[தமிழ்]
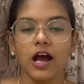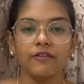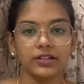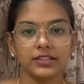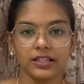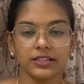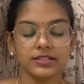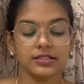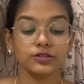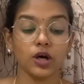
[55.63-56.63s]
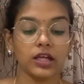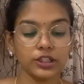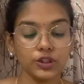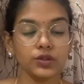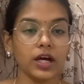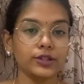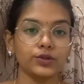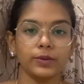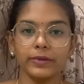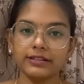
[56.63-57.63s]
வந்துருந்துச்சு ஸோ அதையும் நான்
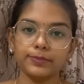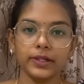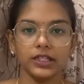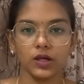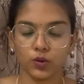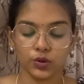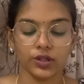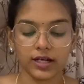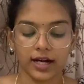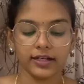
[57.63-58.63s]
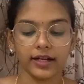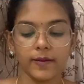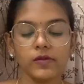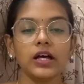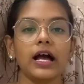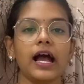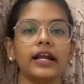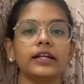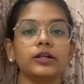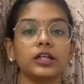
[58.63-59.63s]
இதோட மிக்ஸ் பண்ணி நான் உங்களோட காட்டுறேன்
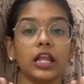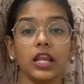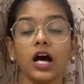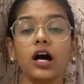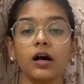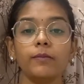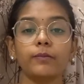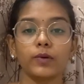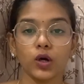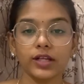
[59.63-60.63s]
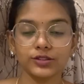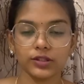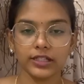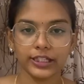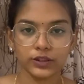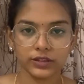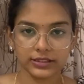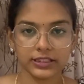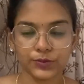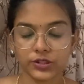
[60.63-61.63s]
அண்ட் எல்லா ப்ராடக்ட்ஸோட லிங்க்கும்
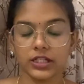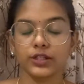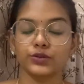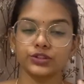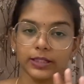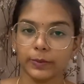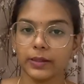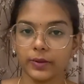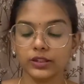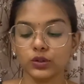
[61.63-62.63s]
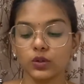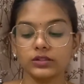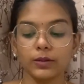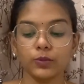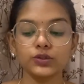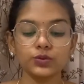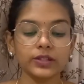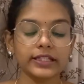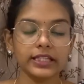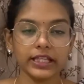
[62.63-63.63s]
டிஸ்கிரிப்ஷனில் இருக்கும் செக் பண்ணி பார்த்துக்கோங்க சப்போஸ்
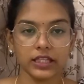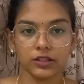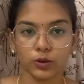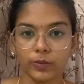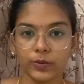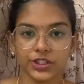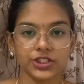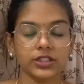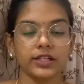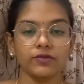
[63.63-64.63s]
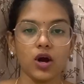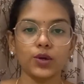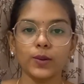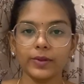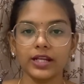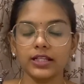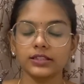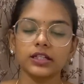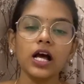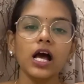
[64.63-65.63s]
உங்களுக்கு இதில் ஏதாவது பிடிச்சிருக்கேன் வாங்கணும் அப்படின்னு
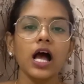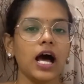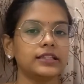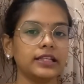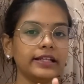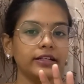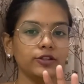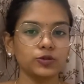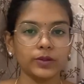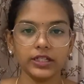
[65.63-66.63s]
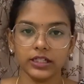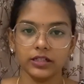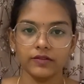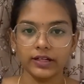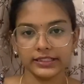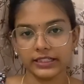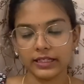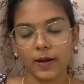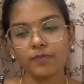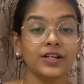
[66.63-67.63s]
நினச்சிங்கன்னா அந்த லிங்க் யூஸ் பண்ணி நீங்கள்
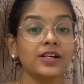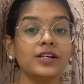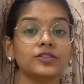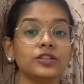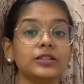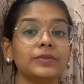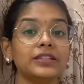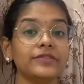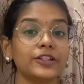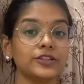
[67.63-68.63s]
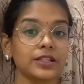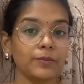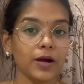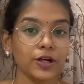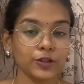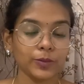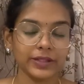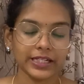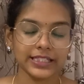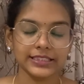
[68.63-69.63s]
வாங்கிக்கலாம் ஸோ இந்த மாதிரி வீடியோஸ்லாம் பார்க்கணும்
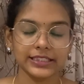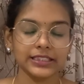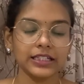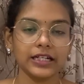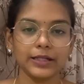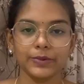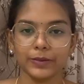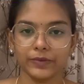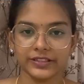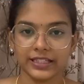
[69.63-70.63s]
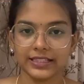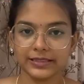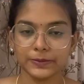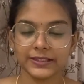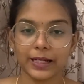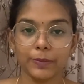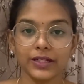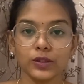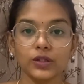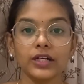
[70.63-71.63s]
அப்படின்னு நினச்சிங்கன்னா கண்டிப்பாக நம்ம சேனலை சப்ஸ்கிரைப்
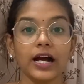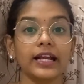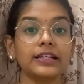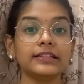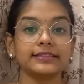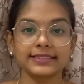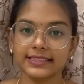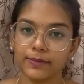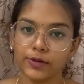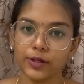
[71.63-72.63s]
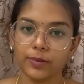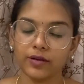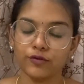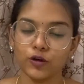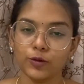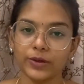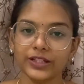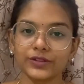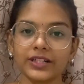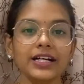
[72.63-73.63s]
பண்ணிக்கோங்க அண்ட் இன்ஸ்டாகிராம்லேயும் நம்மளை ஃபாலோ
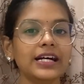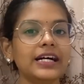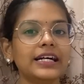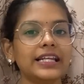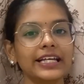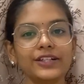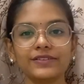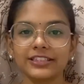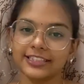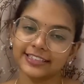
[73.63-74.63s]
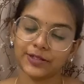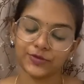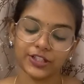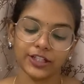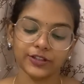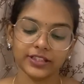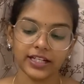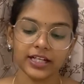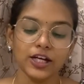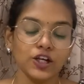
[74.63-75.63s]
பண்ணிக்கோங்க லிங்க் வந்து டிஸ்கிரிப்ஷனில்
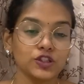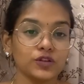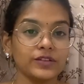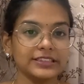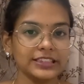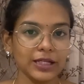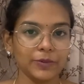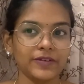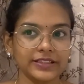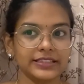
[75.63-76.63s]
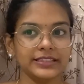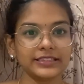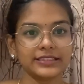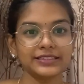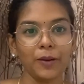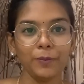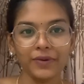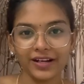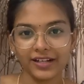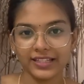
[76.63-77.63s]
கொடுக்குறேன் ஸோ ஃபஸ்ட்டு நம்ம வந்து
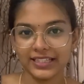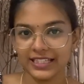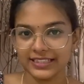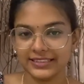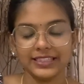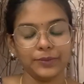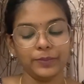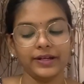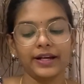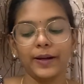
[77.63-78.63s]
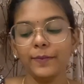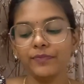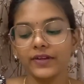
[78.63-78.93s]
சம்மர் இதுலேருந்து ஸ்டார்ட் பண்ணலாம்